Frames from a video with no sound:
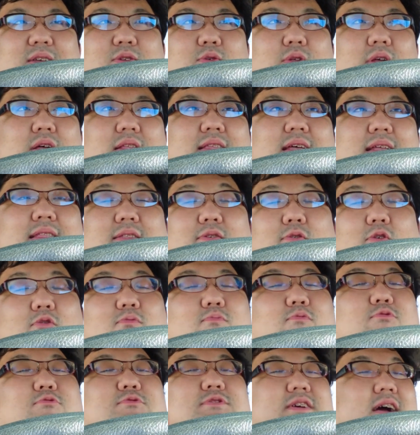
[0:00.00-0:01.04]
い人なんだって
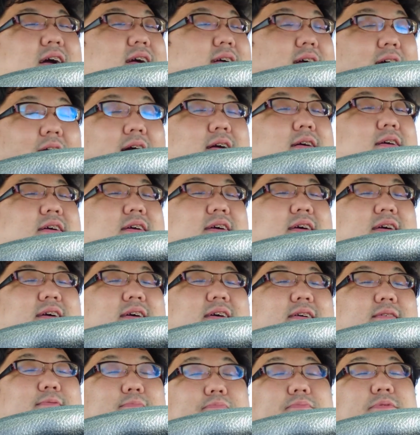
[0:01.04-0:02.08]
思うじゃんか
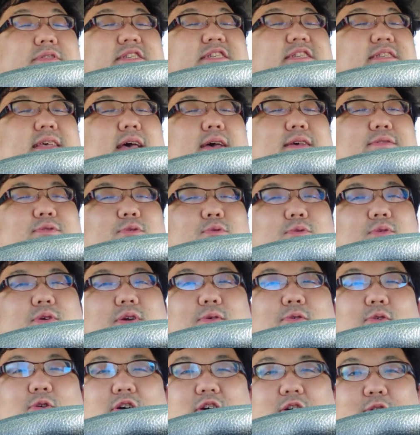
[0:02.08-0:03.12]
実際その
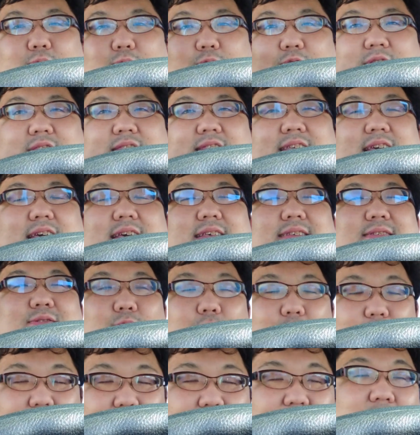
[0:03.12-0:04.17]
時俺は思って
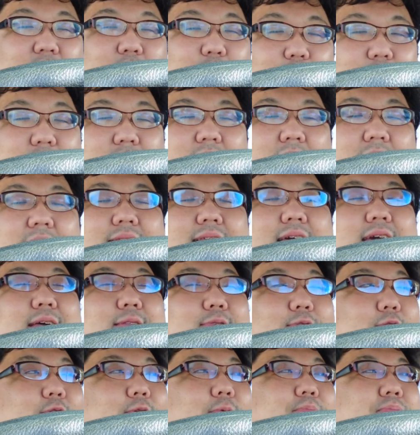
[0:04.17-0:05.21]
そうやって言ったんだけ
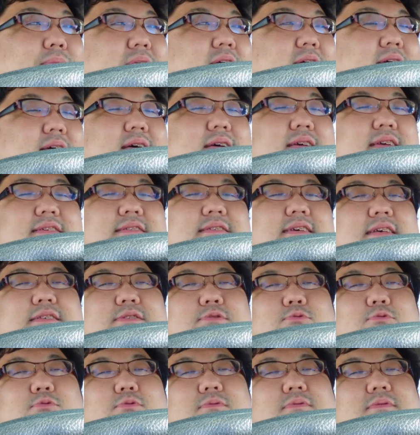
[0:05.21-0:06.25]
どいざ
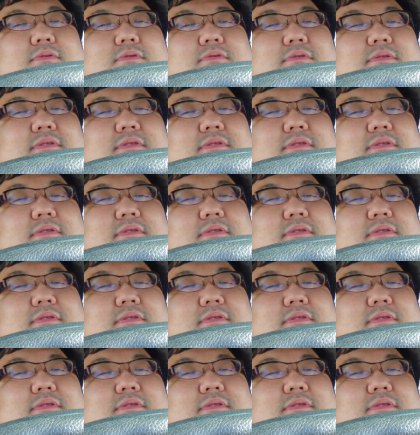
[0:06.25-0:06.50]
その、